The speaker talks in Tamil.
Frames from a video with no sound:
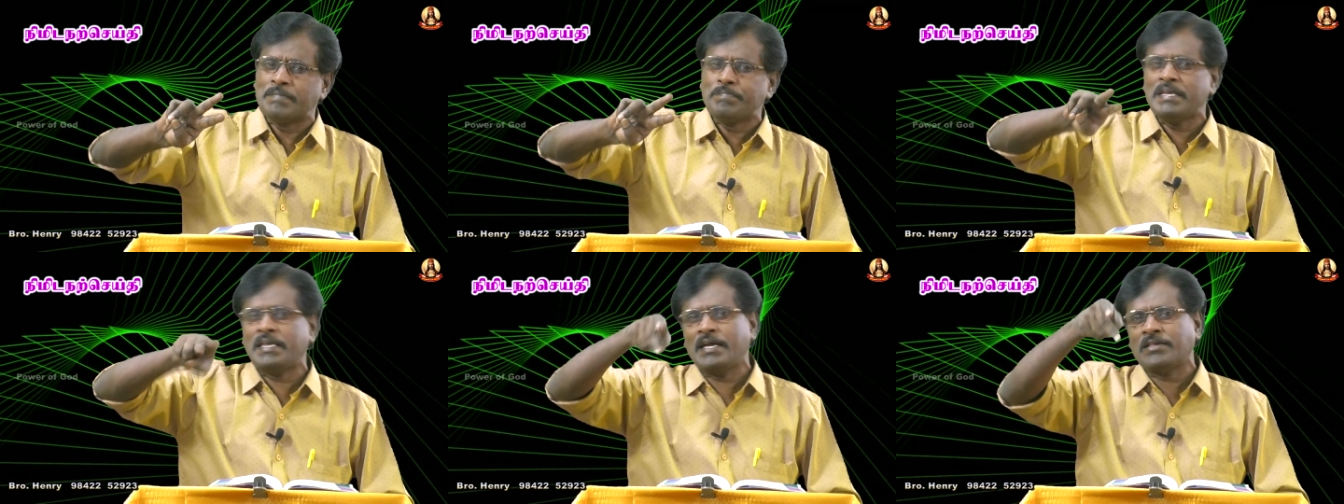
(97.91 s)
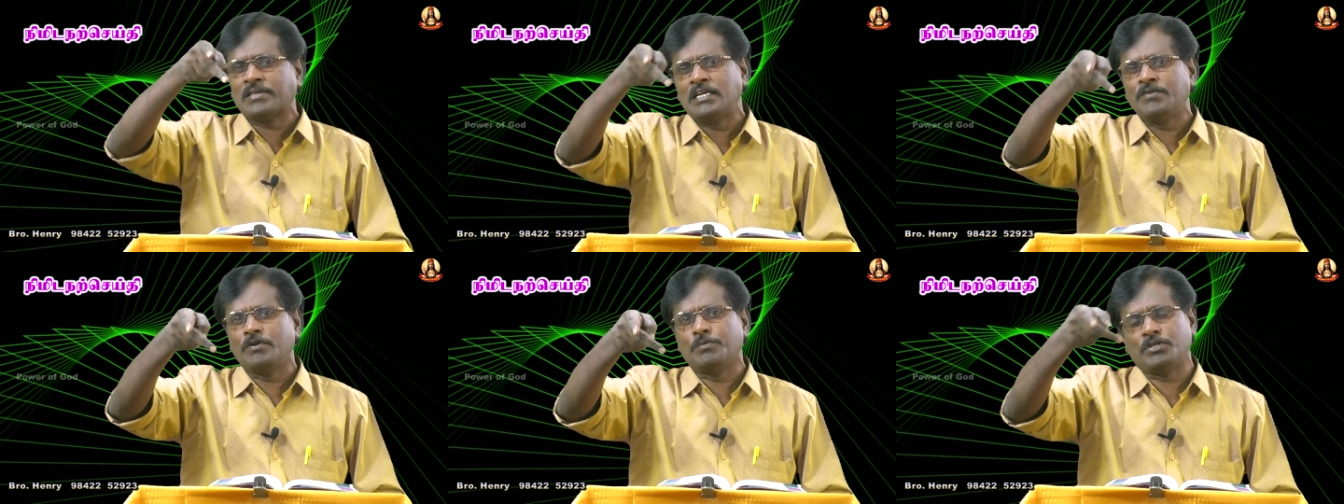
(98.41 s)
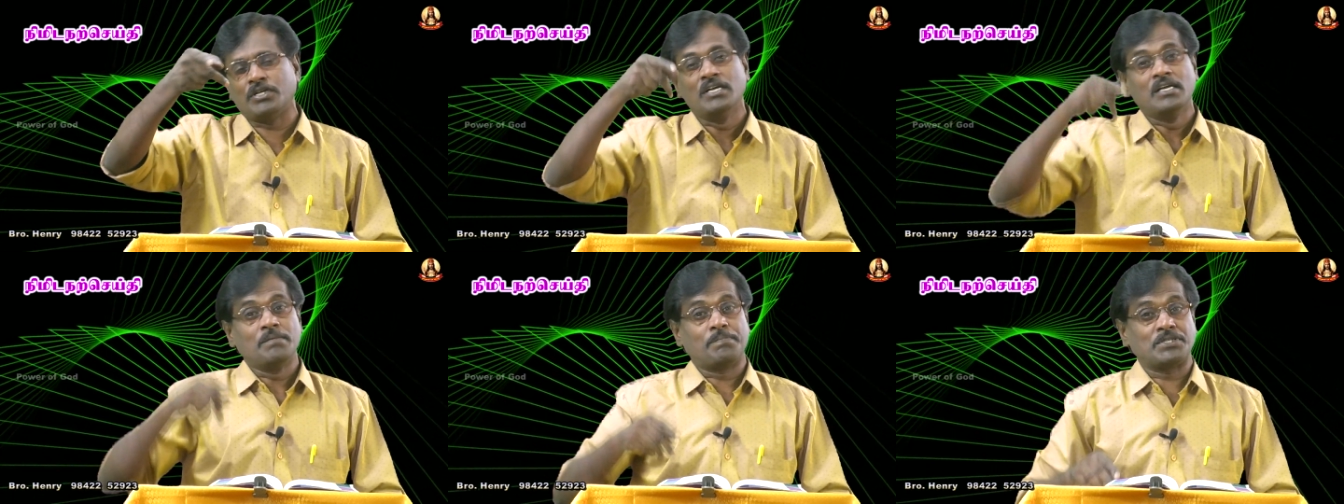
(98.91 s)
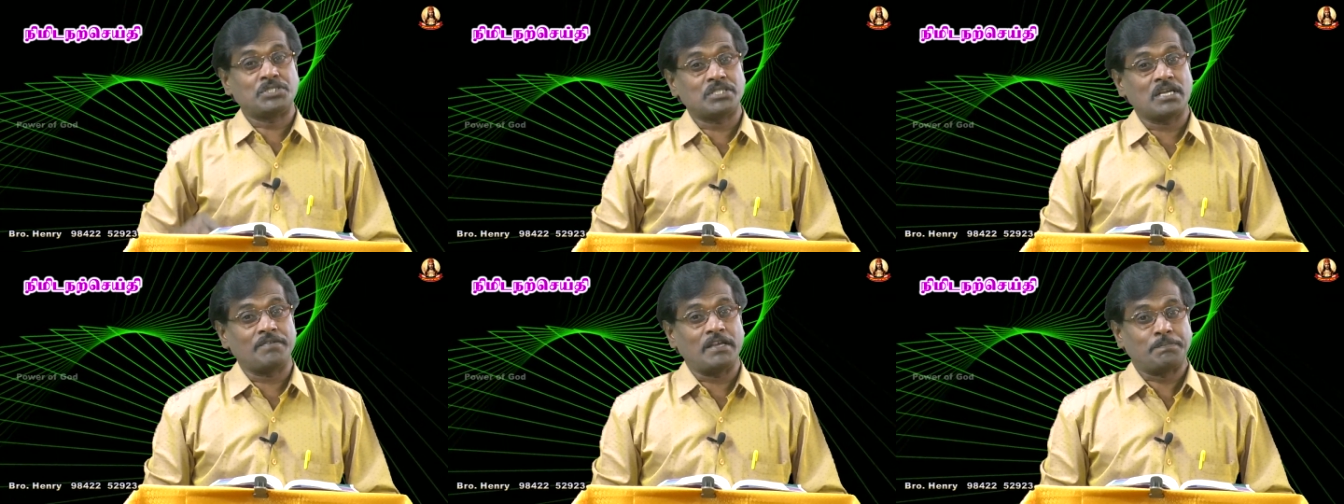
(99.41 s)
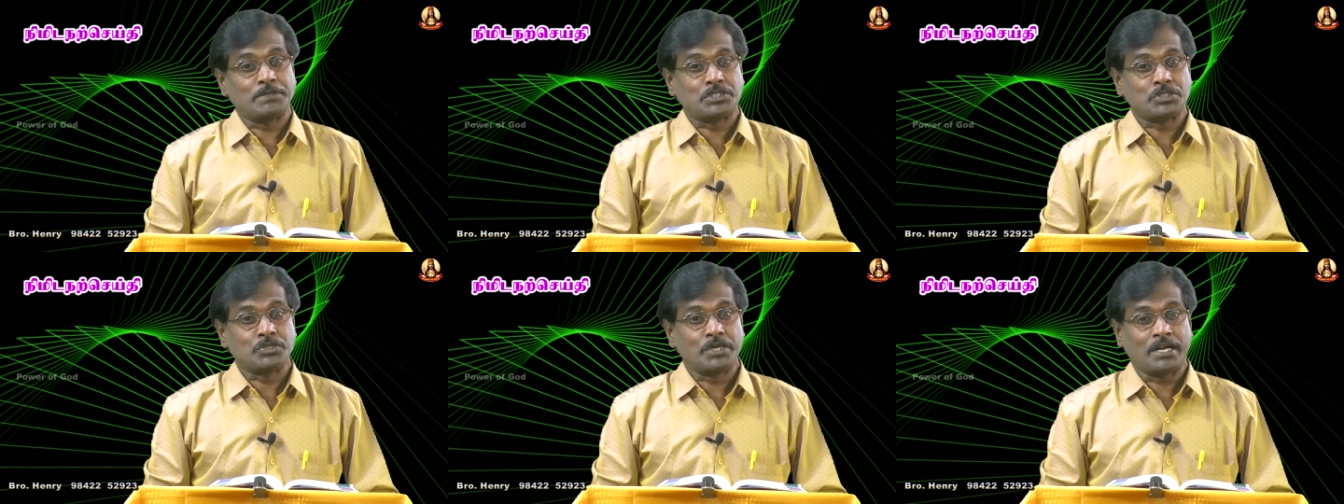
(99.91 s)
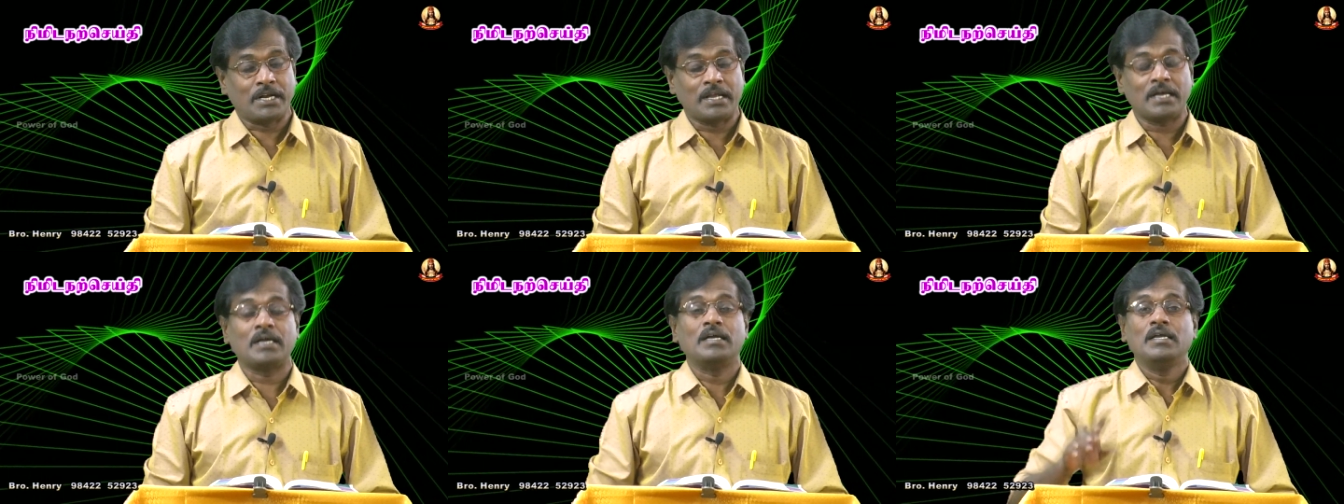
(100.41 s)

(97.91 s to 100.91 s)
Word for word: நம்பிக்கையை தழுவியபோது பரிசுத்தாவியை கொண்டீர்களா